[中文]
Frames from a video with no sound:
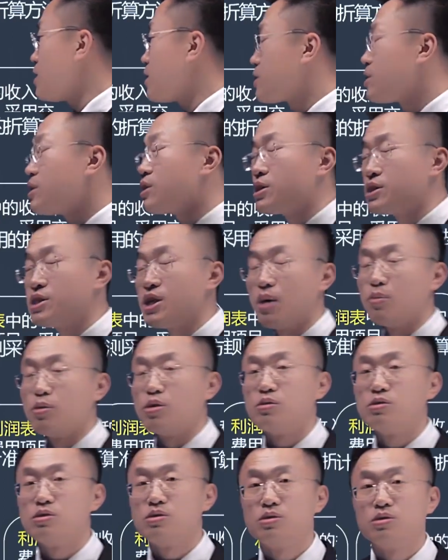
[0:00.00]
益各个项
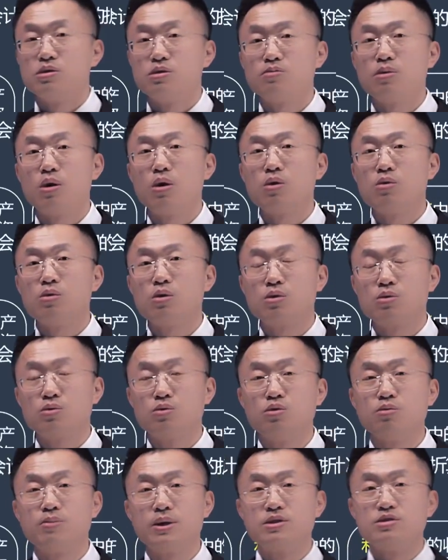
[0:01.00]
目，包括
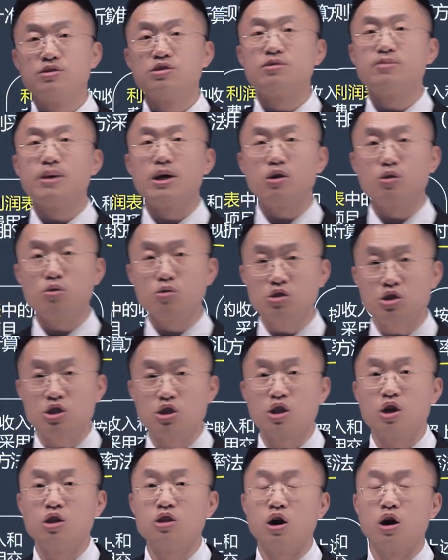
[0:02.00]
股本、资本公
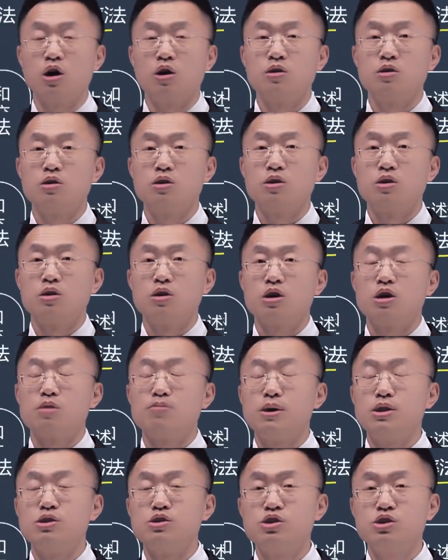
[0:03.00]
积等等，呃，
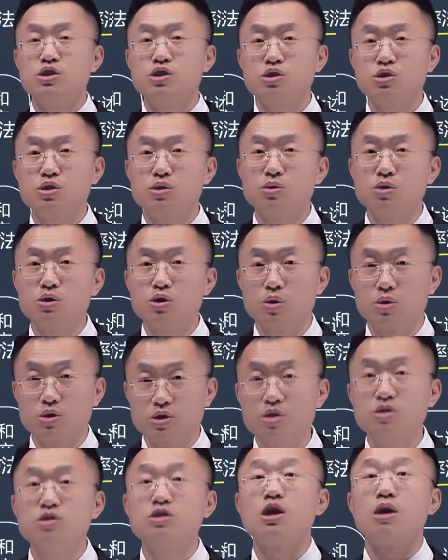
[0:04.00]
本期都有
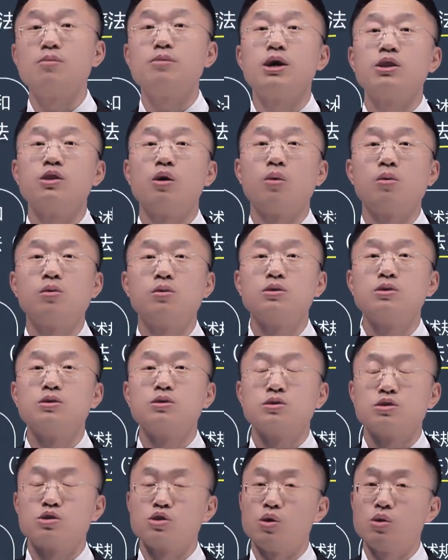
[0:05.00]
增减变动。
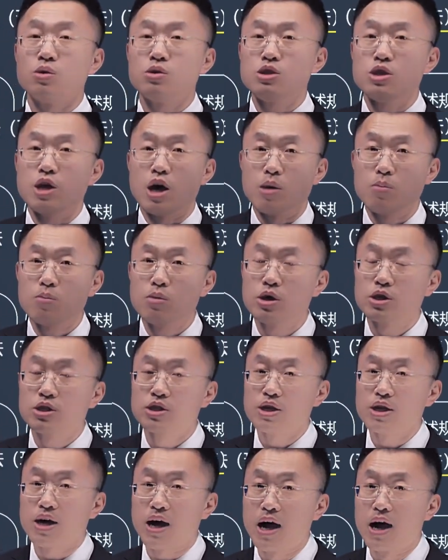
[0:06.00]
从年末
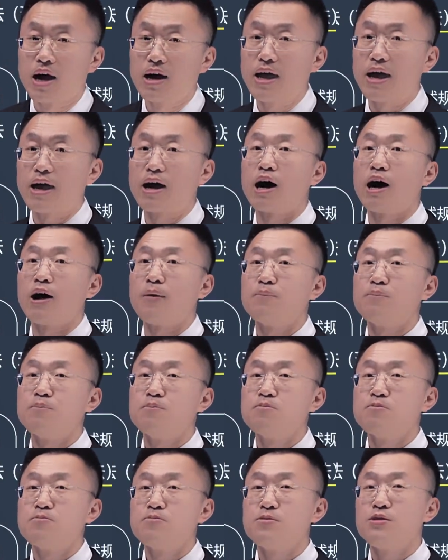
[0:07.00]
这一行来看，
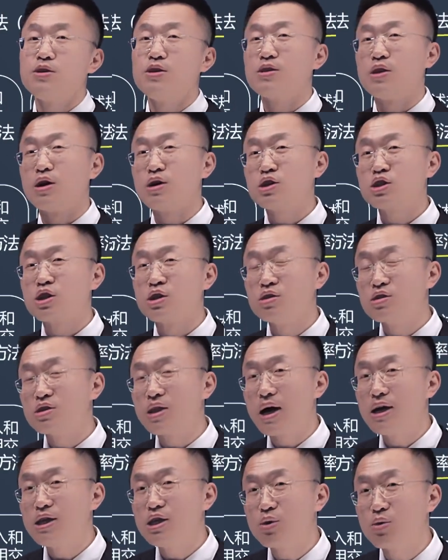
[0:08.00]
你能成
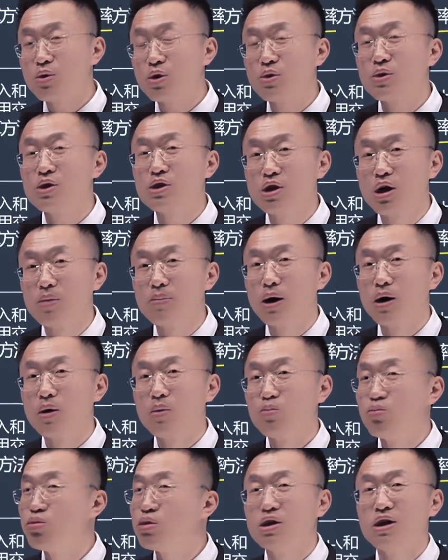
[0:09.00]
单一汇率折
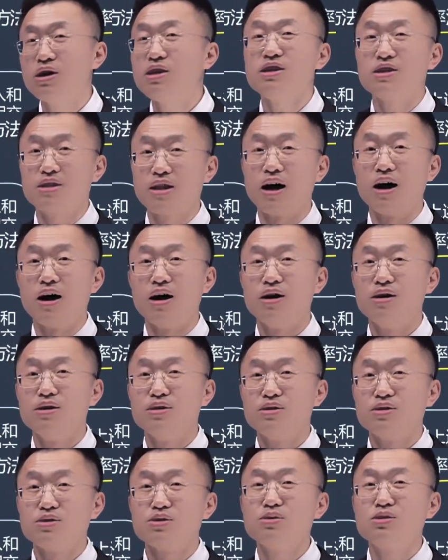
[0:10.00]
吗？不可以的，
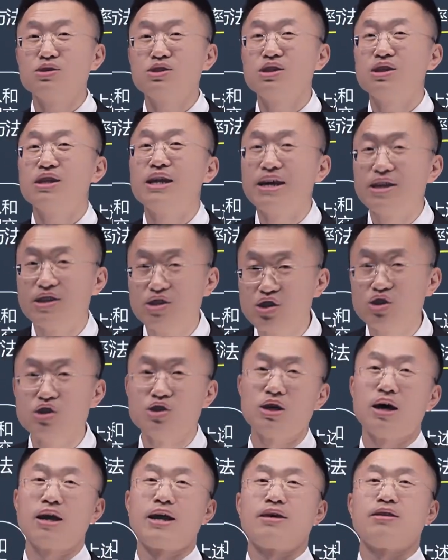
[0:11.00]
都是累积
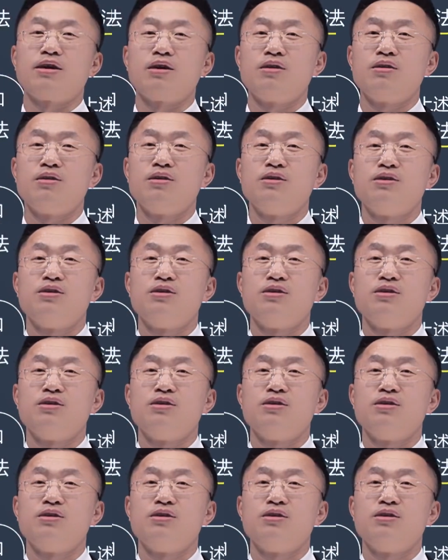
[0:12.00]
下来的。